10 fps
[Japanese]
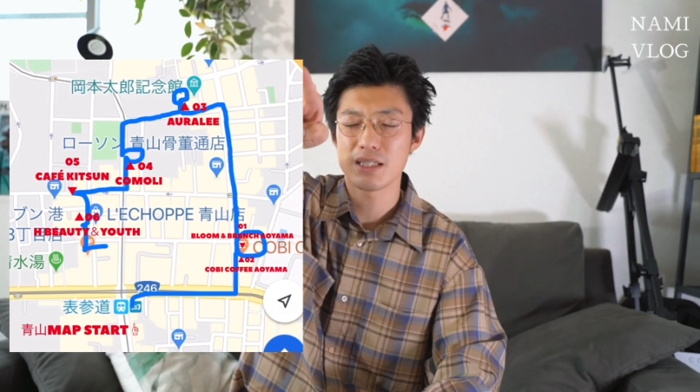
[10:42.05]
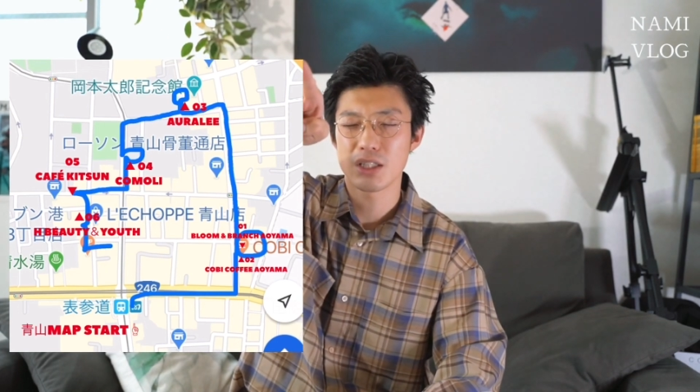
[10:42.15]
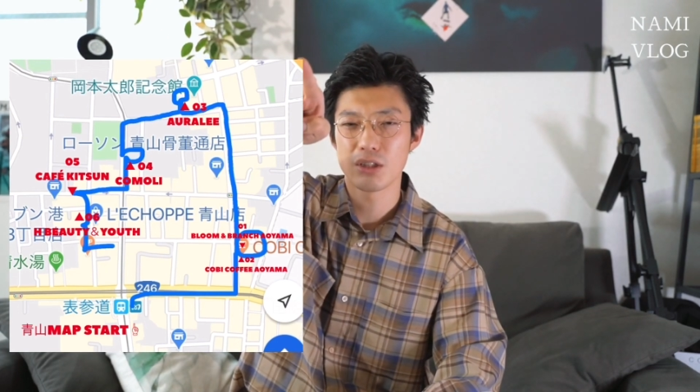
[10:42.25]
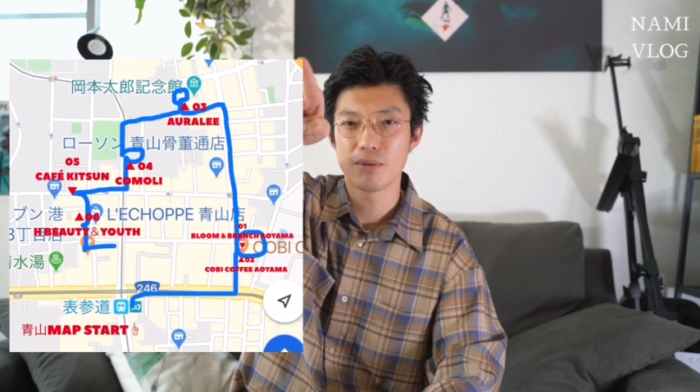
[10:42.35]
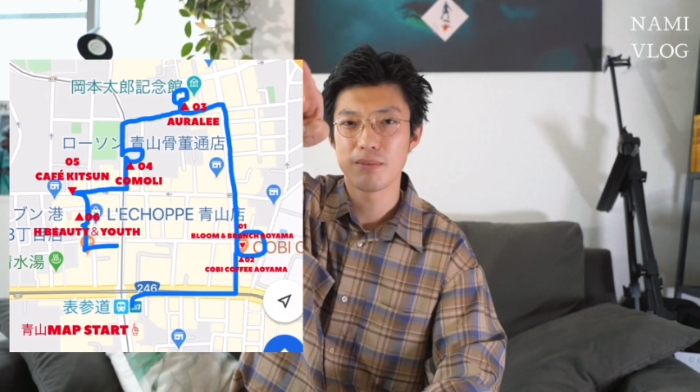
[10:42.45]
そ
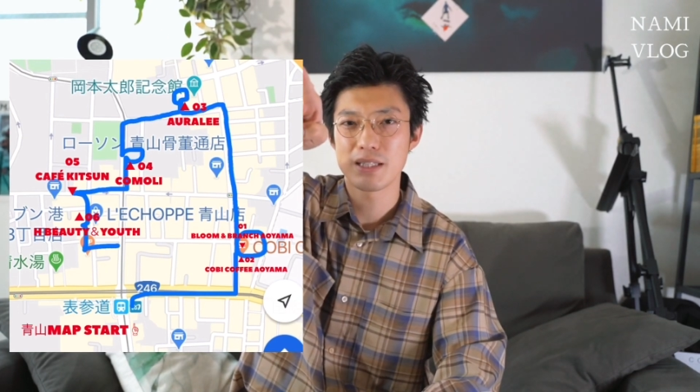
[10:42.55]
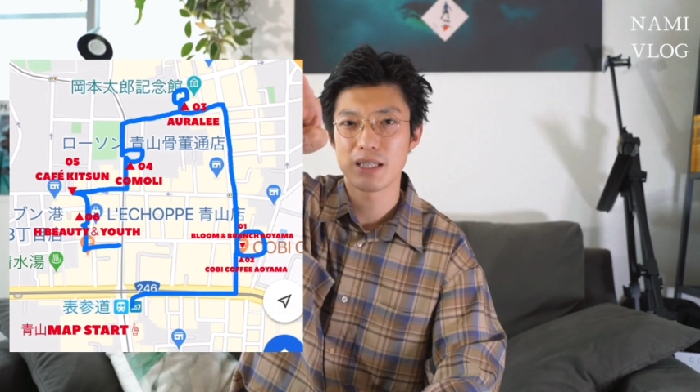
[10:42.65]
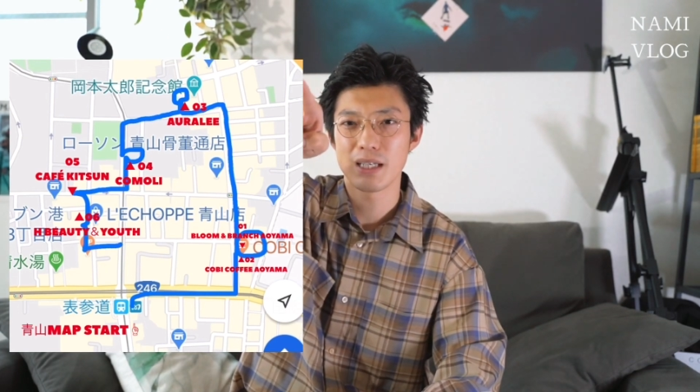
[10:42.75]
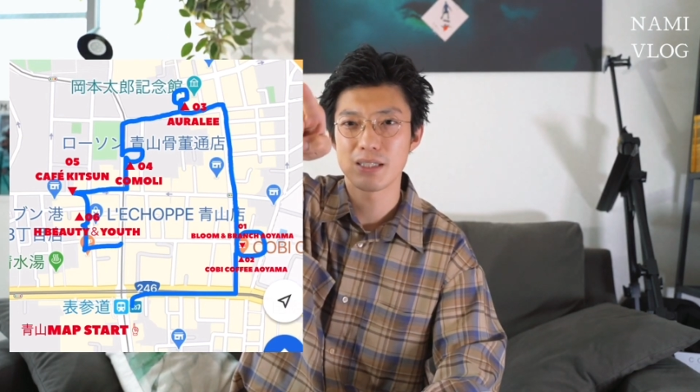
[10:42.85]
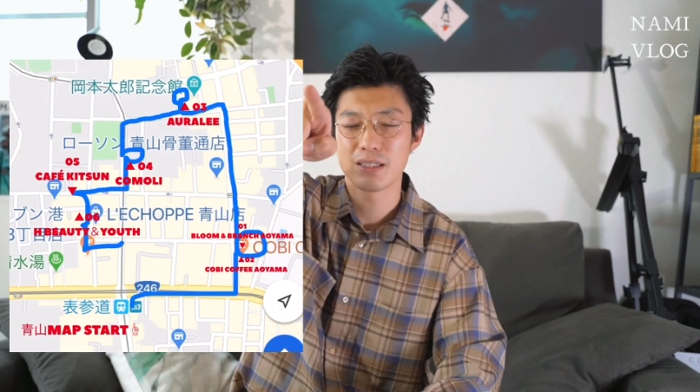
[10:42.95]
のまま下
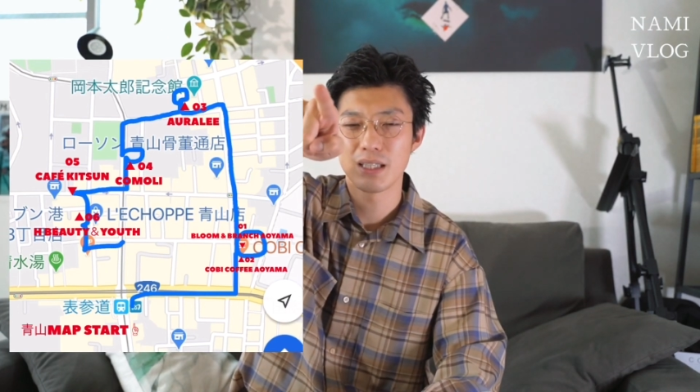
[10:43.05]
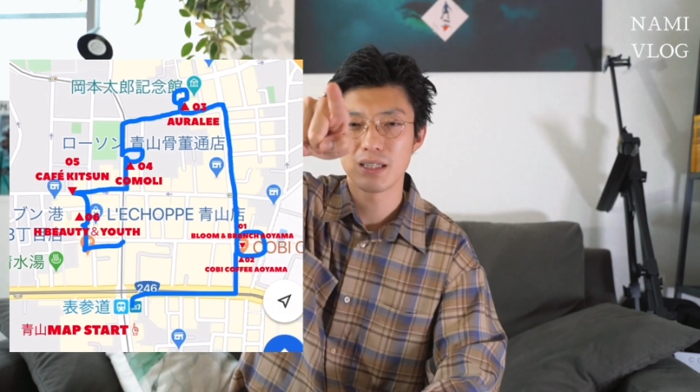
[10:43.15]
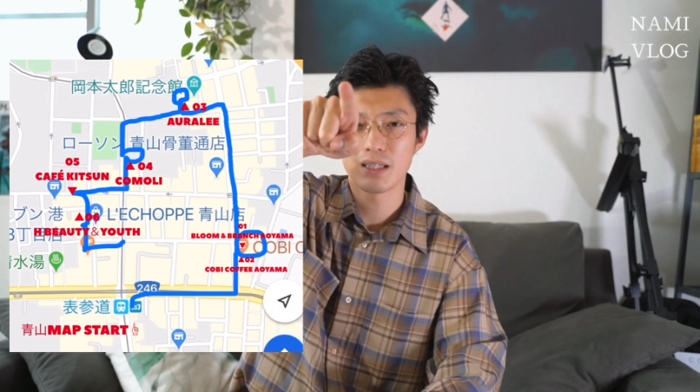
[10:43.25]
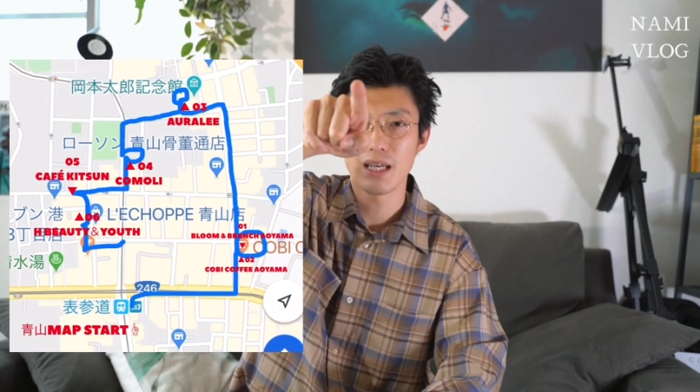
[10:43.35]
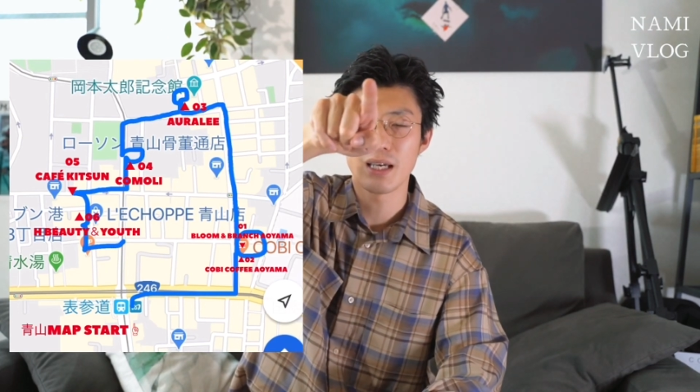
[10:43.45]
がってっ
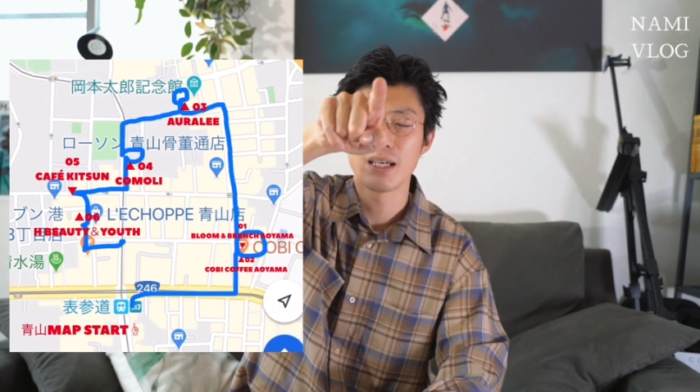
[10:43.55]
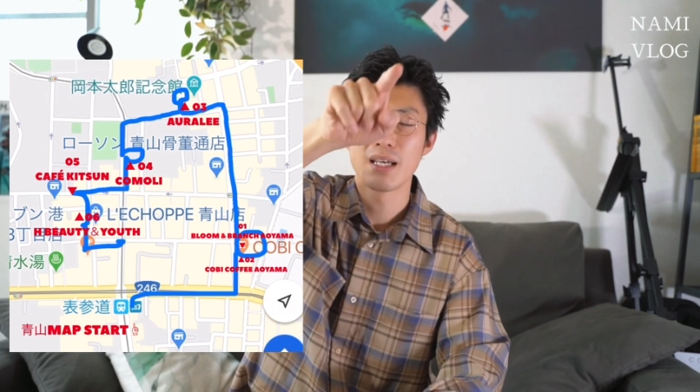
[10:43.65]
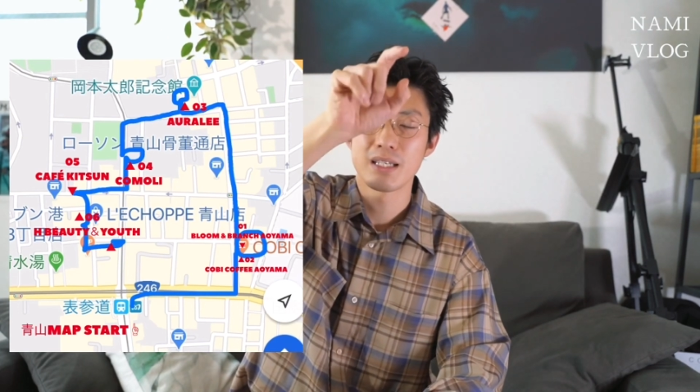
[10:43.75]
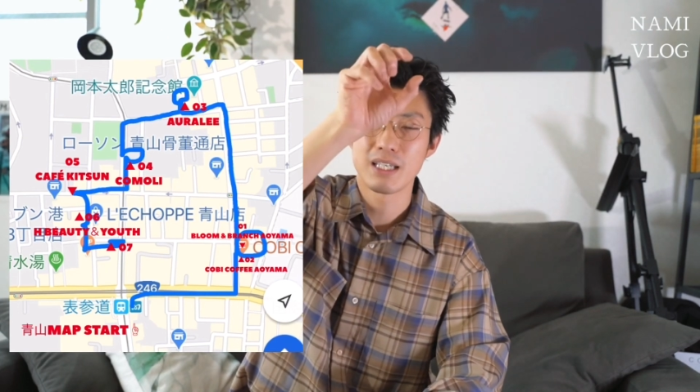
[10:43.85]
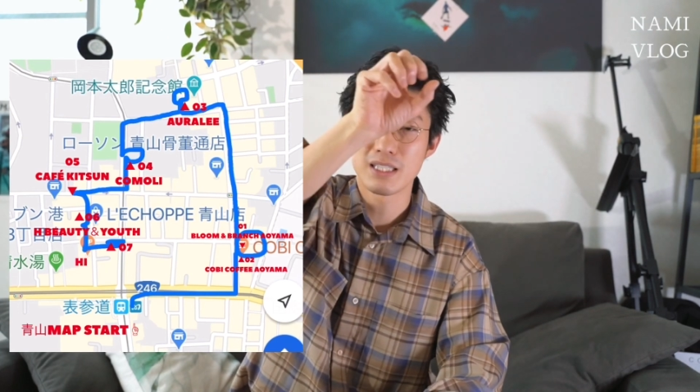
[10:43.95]
て
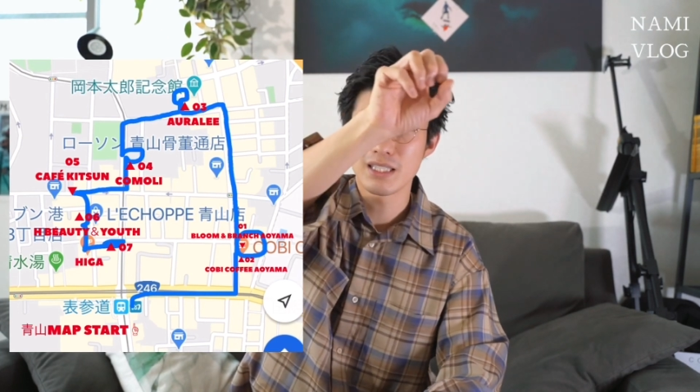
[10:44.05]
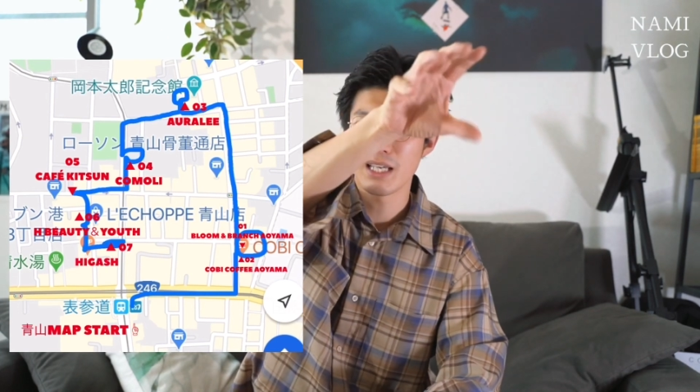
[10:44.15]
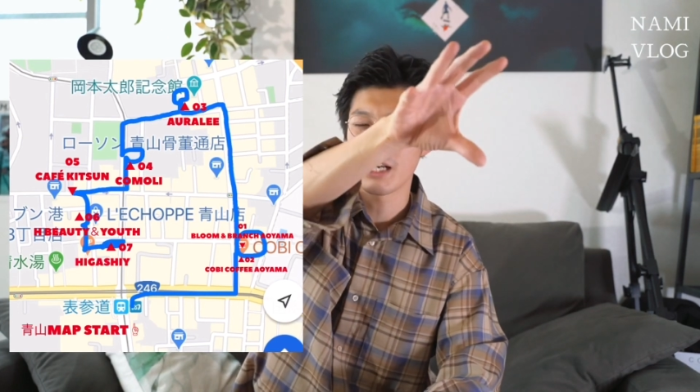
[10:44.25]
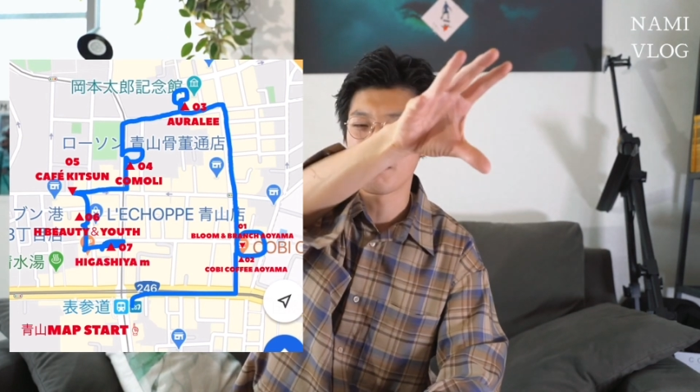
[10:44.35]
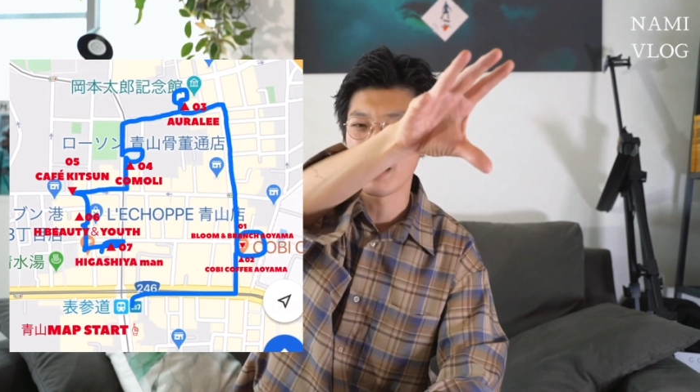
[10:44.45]

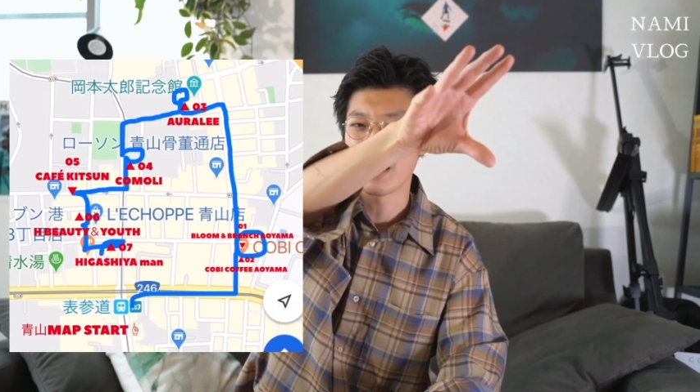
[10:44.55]
キツネカフェ、